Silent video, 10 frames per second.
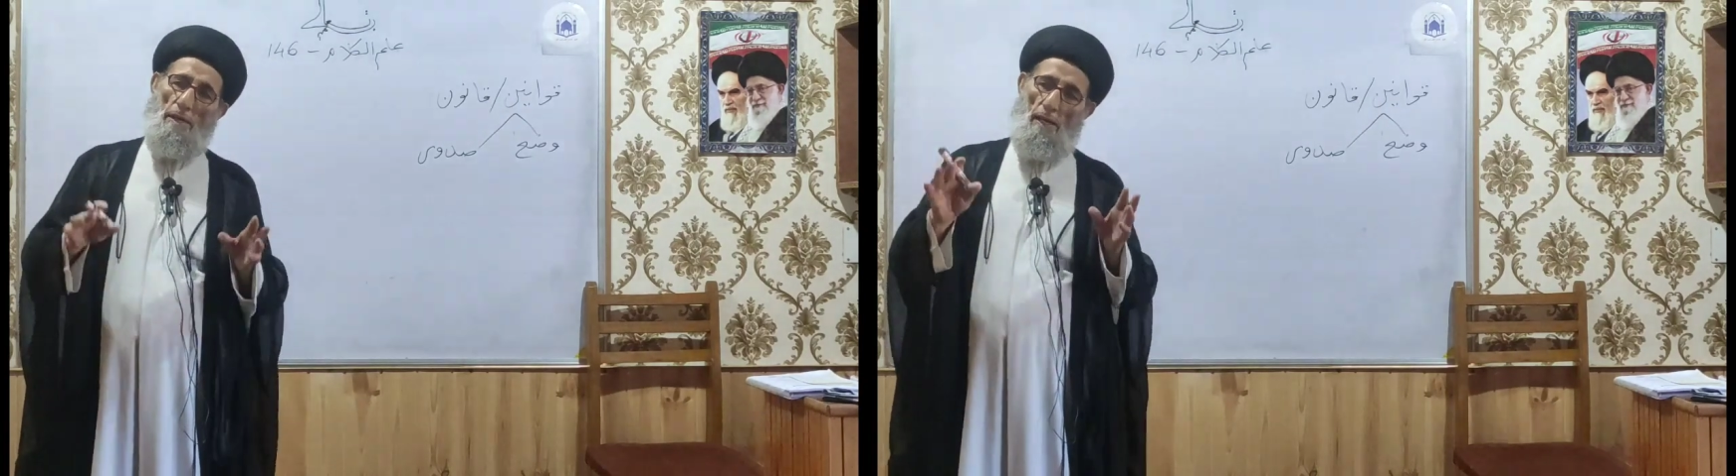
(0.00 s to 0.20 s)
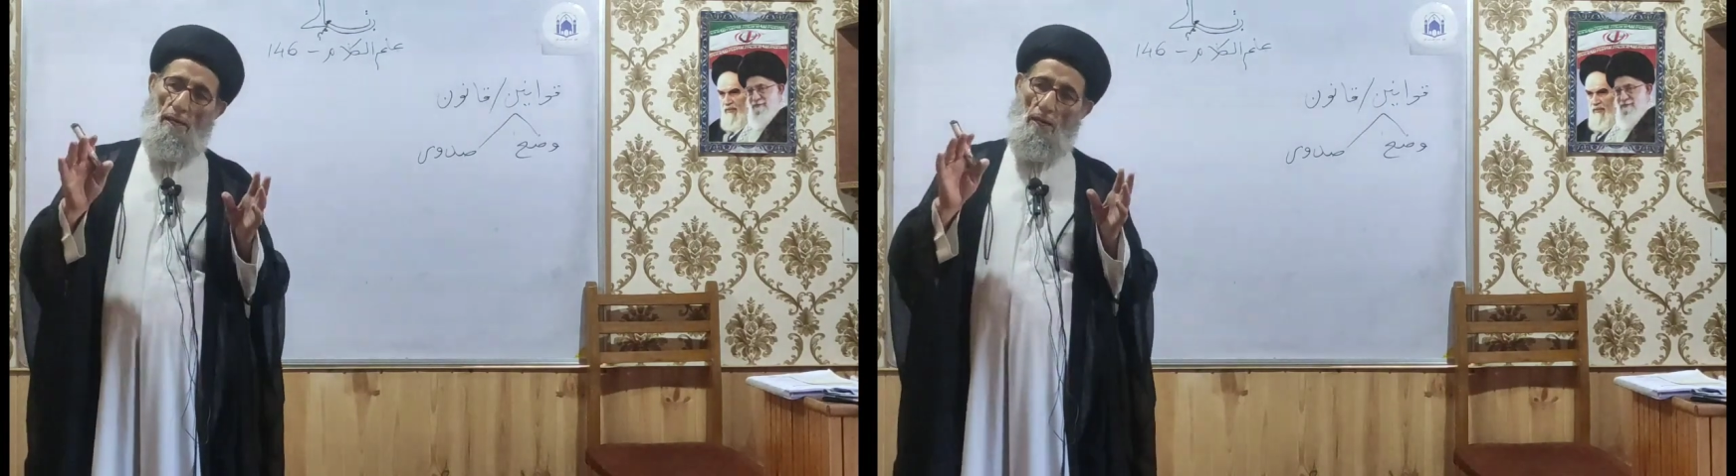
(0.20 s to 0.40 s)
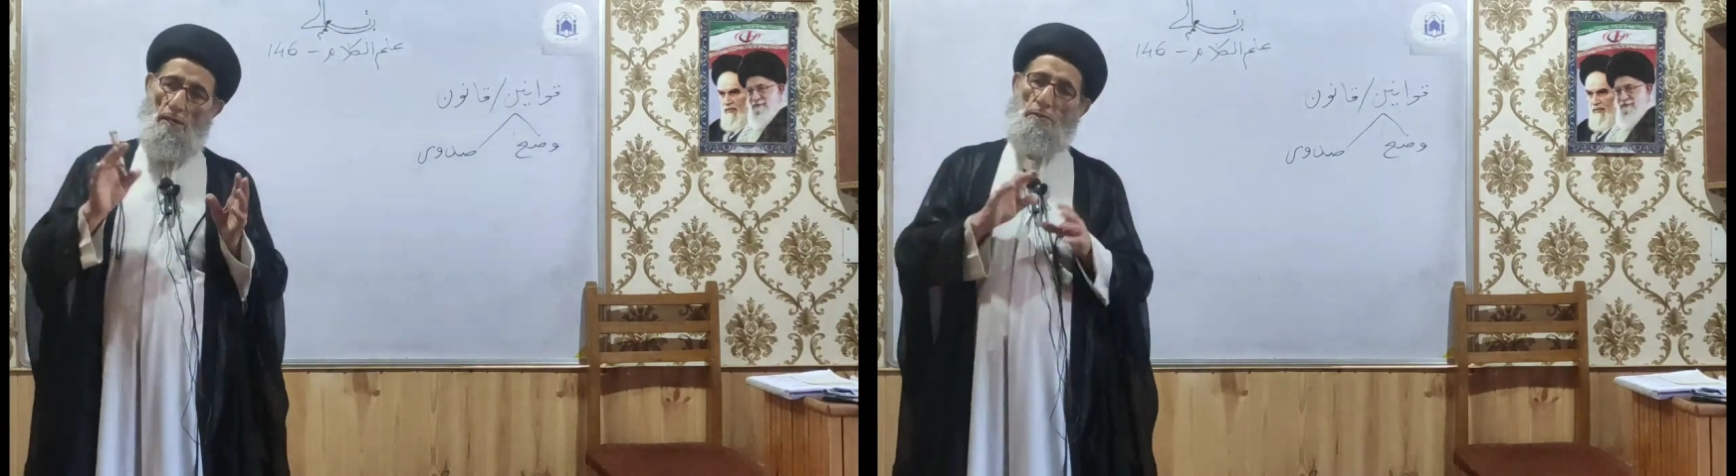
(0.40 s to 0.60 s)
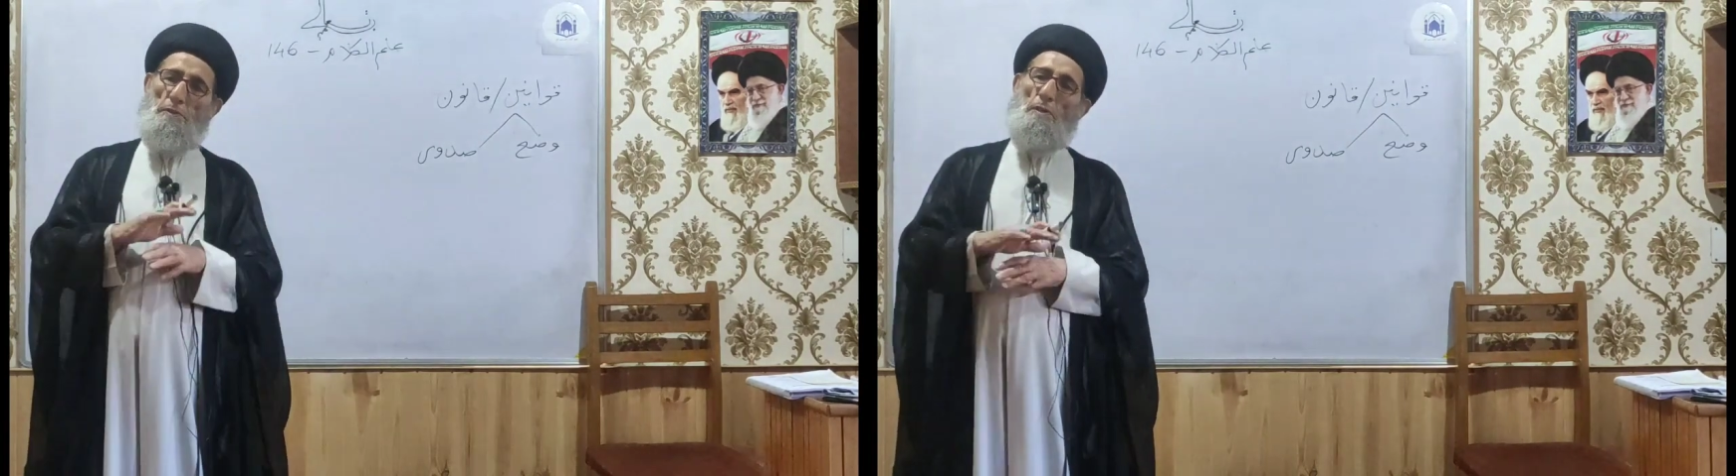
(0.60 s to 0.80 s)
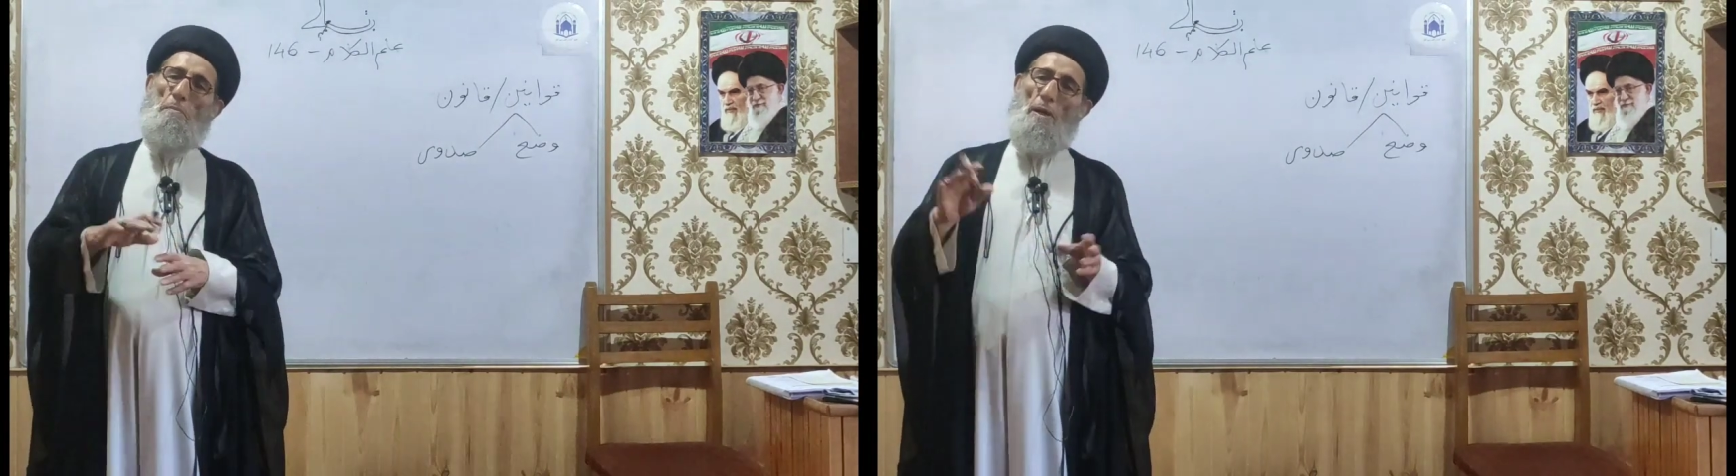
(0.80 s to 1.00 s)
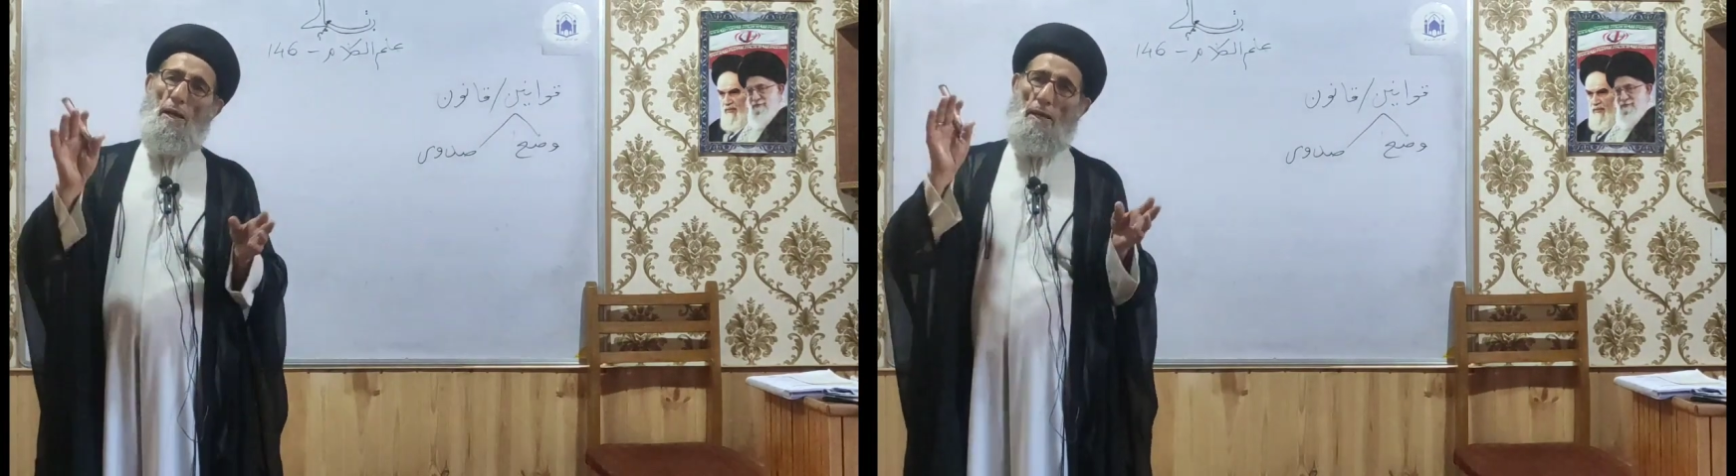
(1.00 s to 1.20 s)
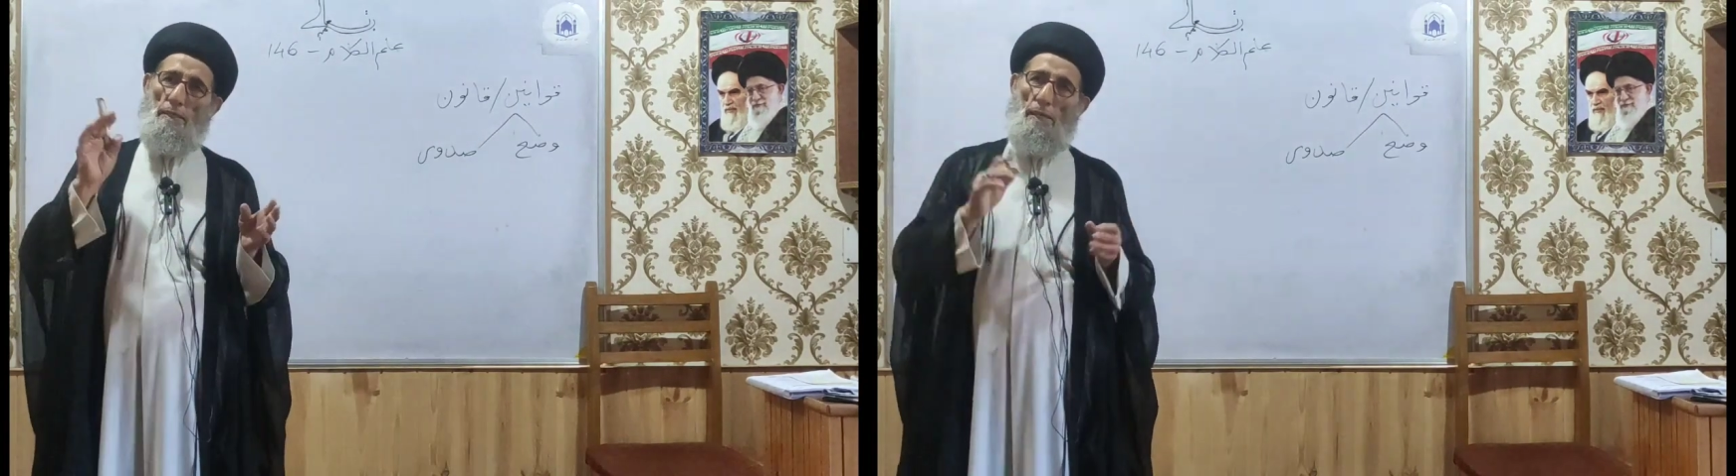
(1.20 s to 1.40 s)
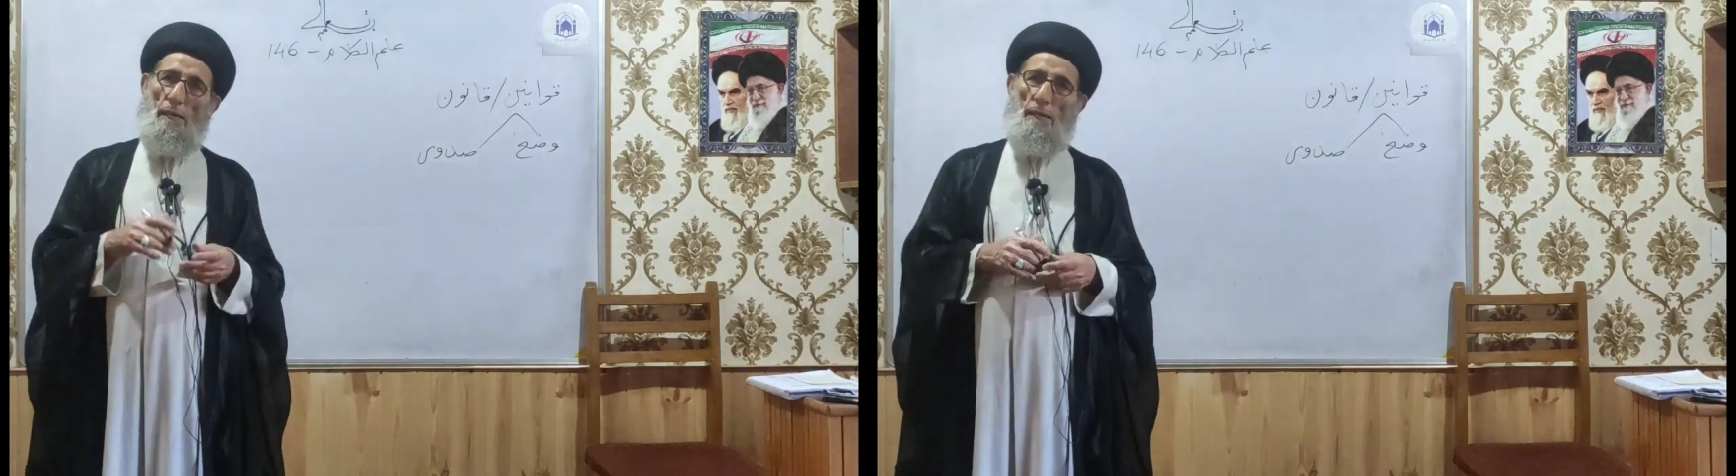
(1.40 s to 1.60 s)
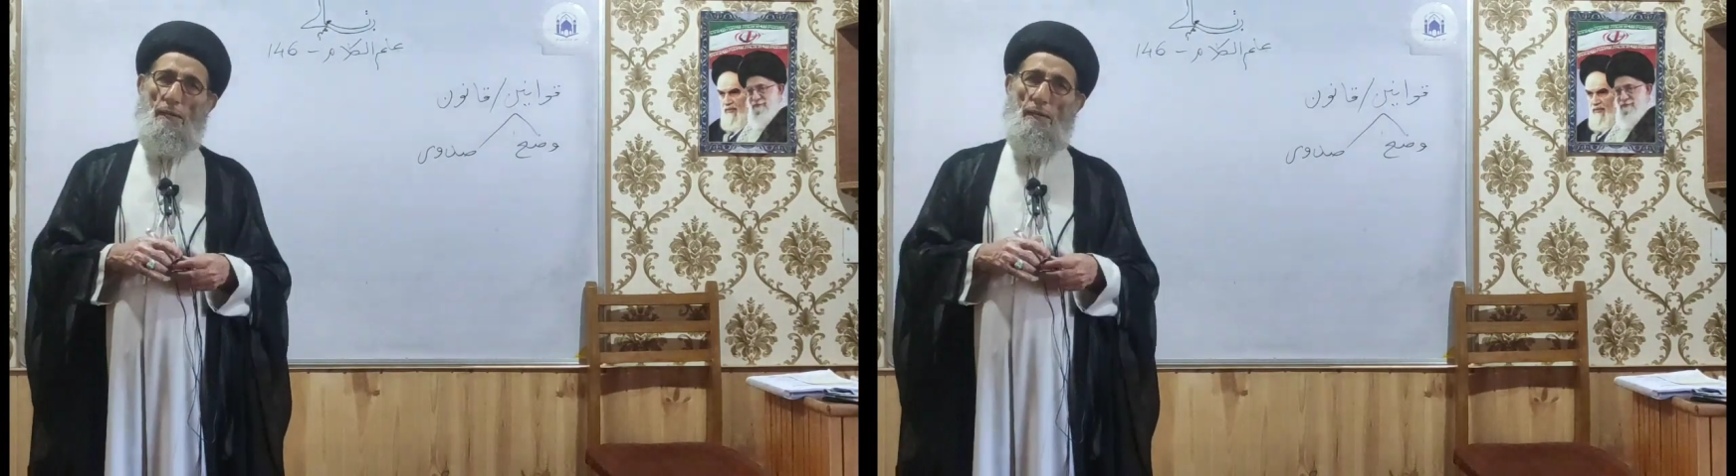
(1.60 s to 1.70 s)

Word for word: था कॉन्स्टिट्यूशन बनाया था